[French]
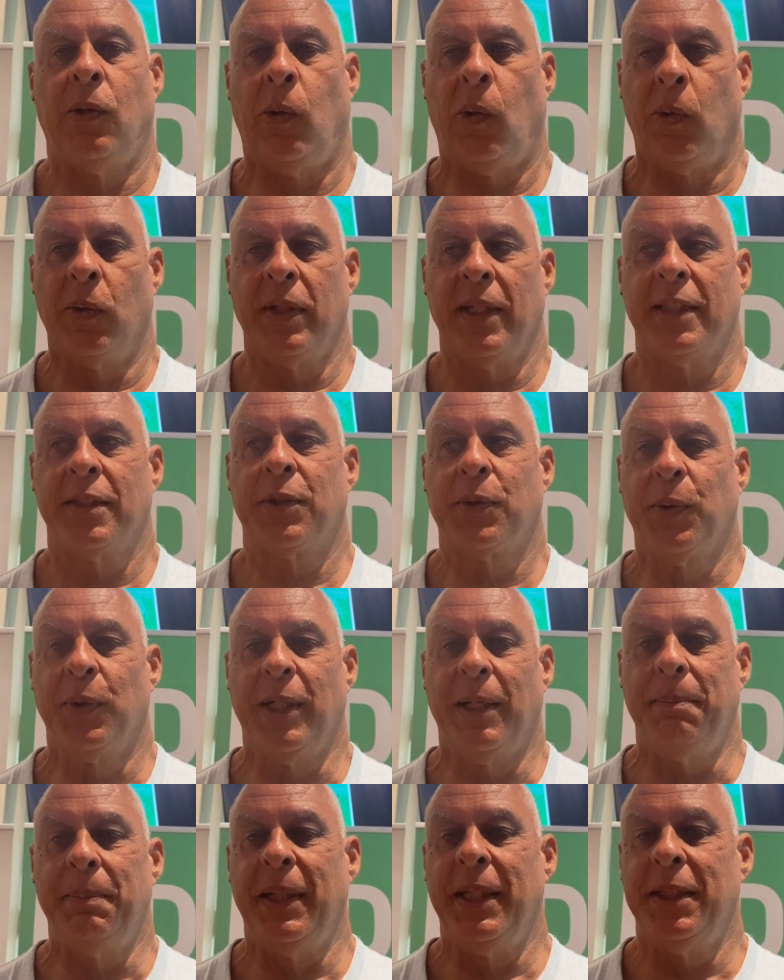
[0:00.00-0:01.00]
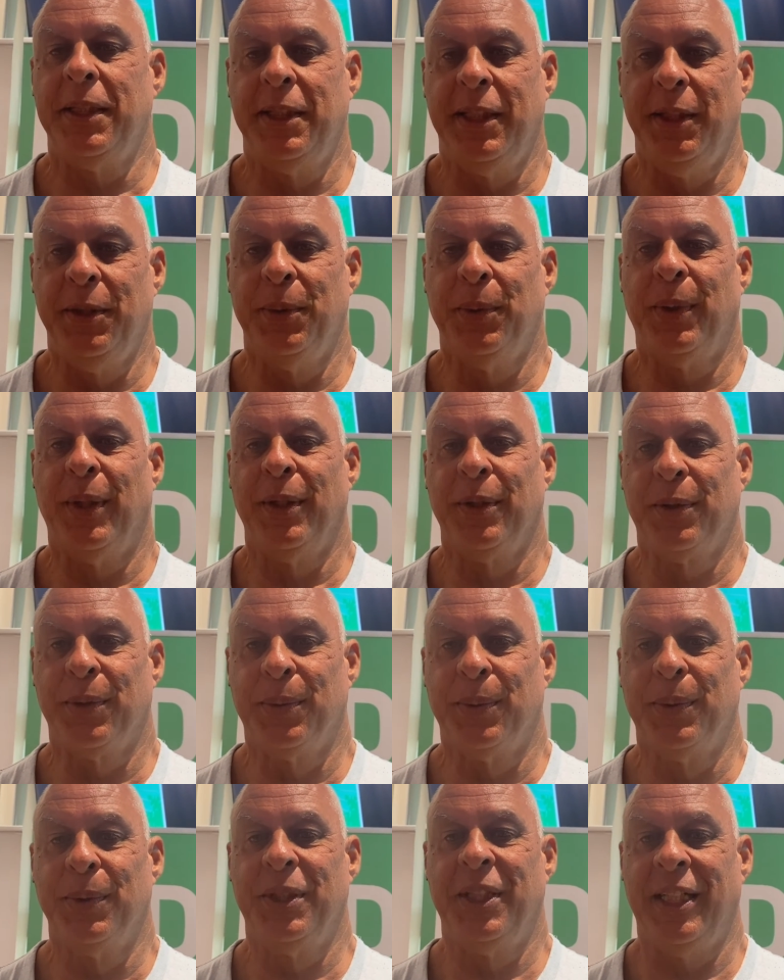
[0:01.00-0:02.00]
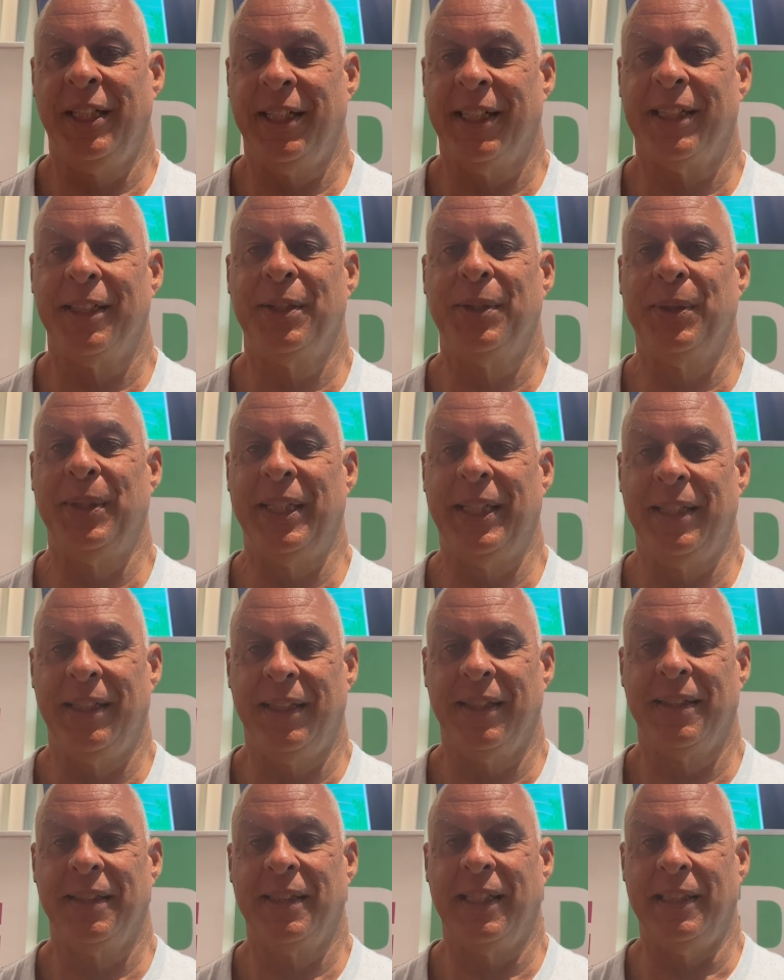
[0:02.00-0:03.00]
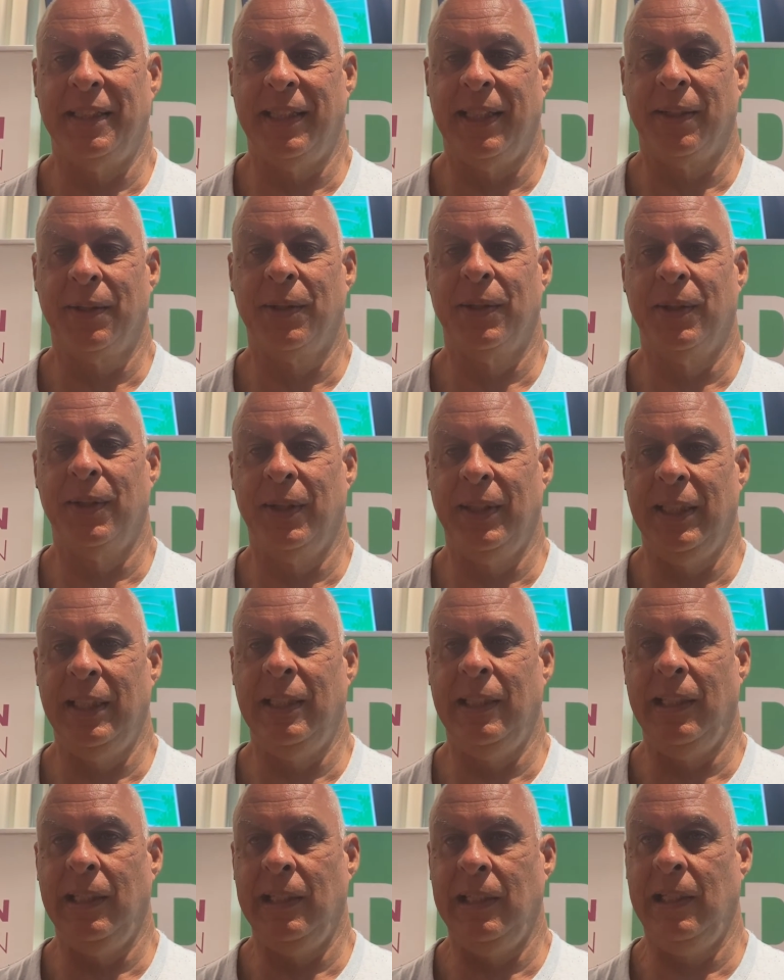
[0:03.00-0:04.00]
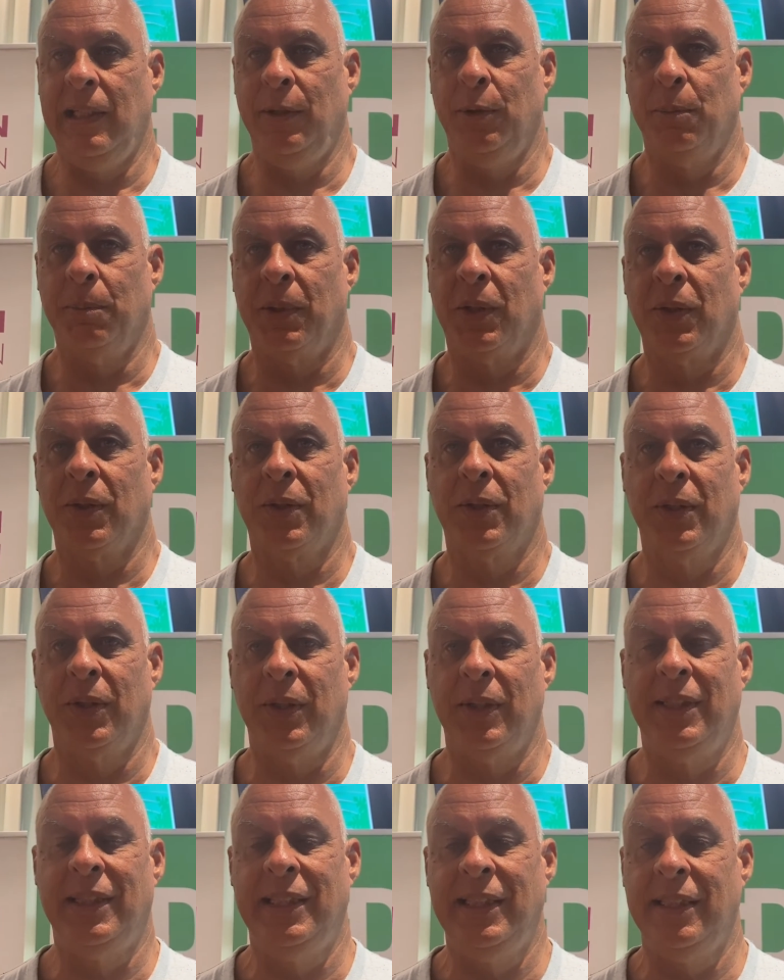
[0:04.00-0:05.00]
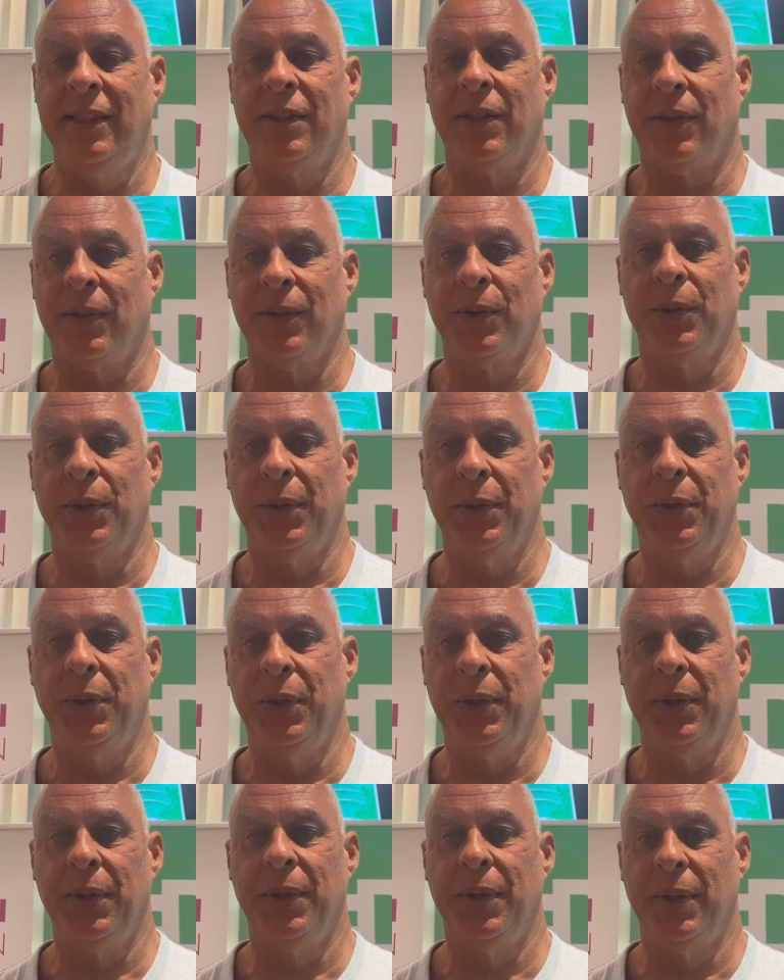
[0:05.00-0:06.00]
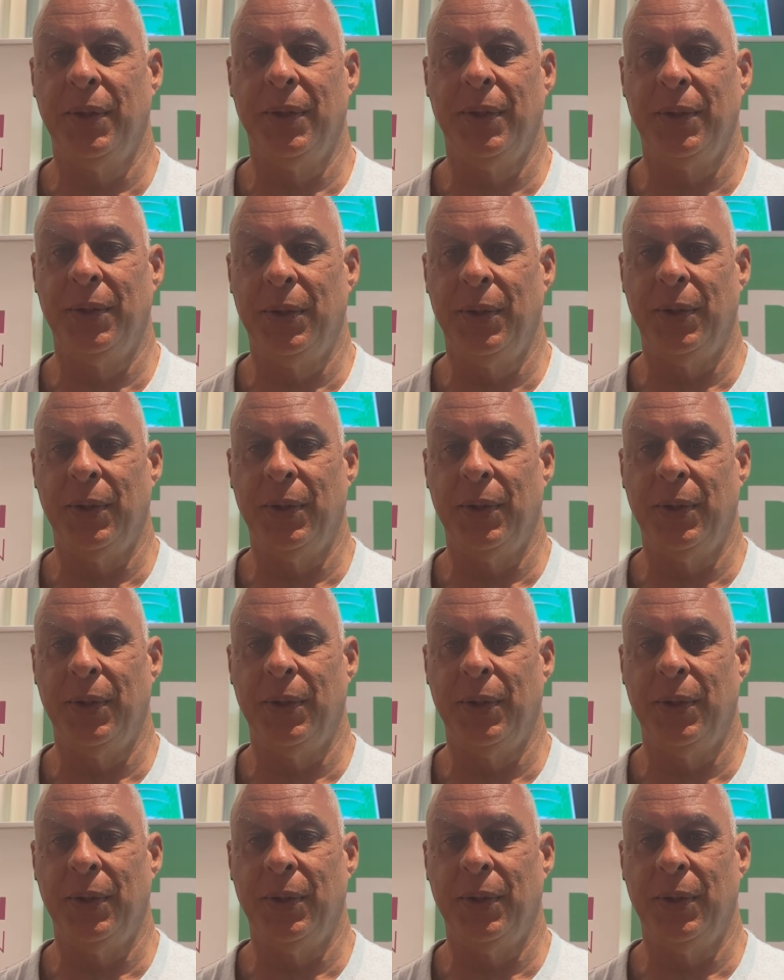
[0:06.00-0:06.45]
on a ce qu'on appelle chez nous un trou générationnel, c'est-à-dire qu'il il nous manque 10 ans de,